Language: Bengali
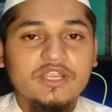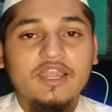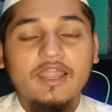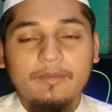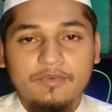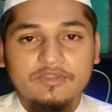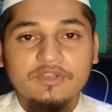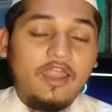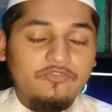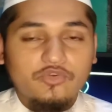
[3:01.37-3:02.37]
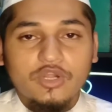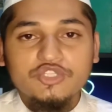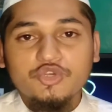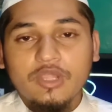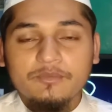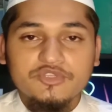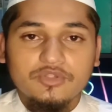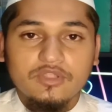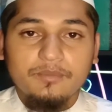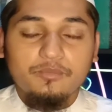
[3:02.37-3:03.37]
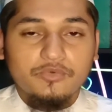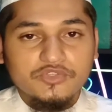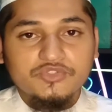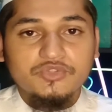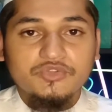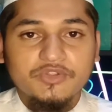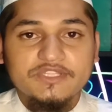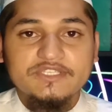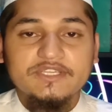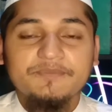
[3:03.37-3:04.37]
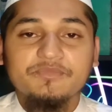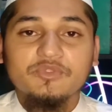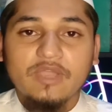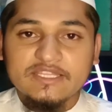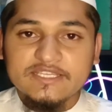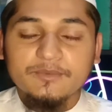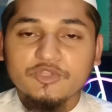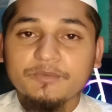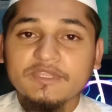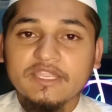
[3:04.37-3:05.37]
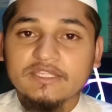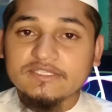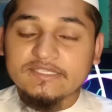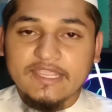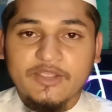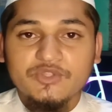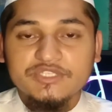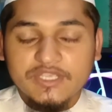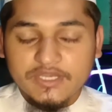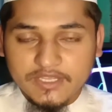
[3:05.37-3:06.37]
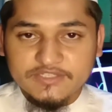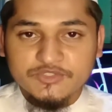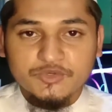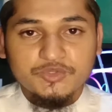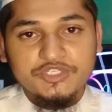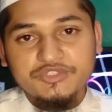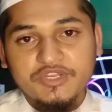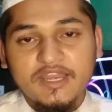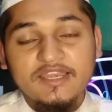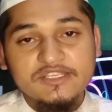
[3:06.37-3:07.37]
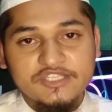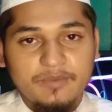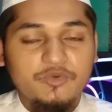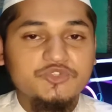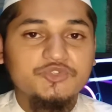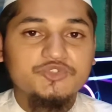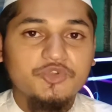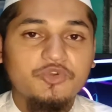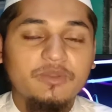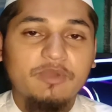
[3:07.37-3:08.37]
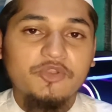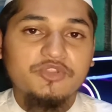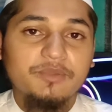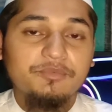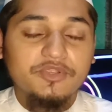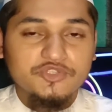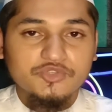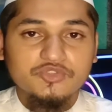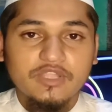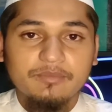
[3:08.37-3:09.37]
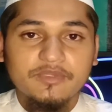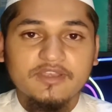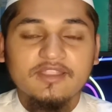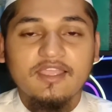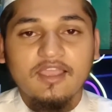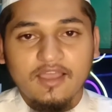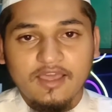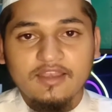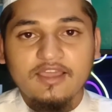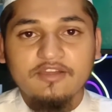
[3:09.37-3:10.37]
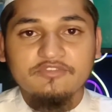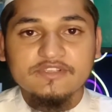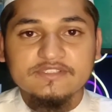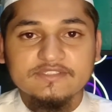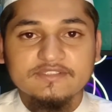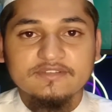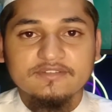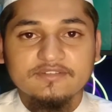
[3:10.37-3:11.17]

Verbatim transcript: ইনশাল্লাহ আপনাদের হেল্প করার জন্য আমি সদা প্রস্তুত রয়েছি তো আজকের মতো বিদায় নিচ্ছি দেখা হচ্ছে নেক্সট কোনো টিউটোরিয়ালে সে পর্যন্ত সকলে ভালো থাকবেন সুস্থ থাকবেন আল্লাহ হাফেজ